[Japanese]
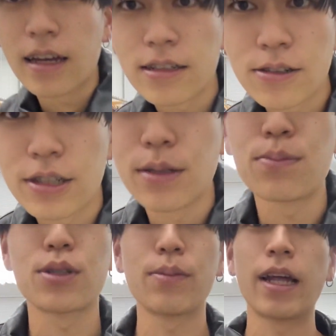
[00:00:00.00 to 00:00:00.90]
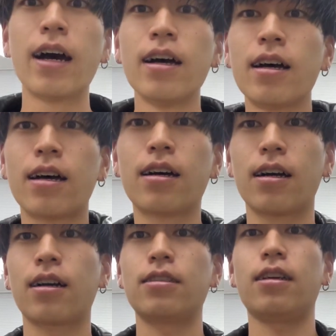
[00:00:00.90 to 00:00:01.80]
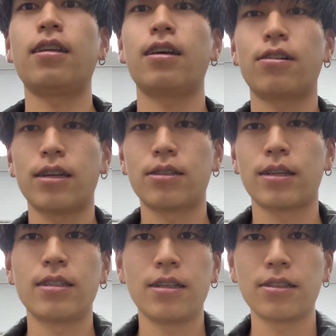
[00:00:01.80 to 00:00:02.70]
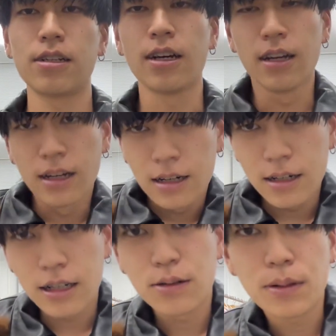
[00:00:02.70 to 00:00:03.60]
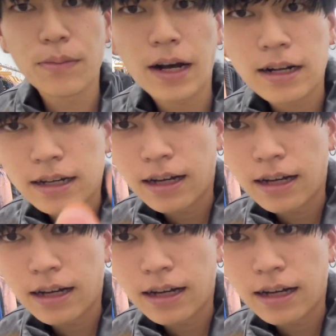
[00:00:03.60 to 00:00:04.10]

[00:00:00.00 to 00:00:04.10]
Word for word: ちょっとシンプルめな感じでネックレスはせず、指周り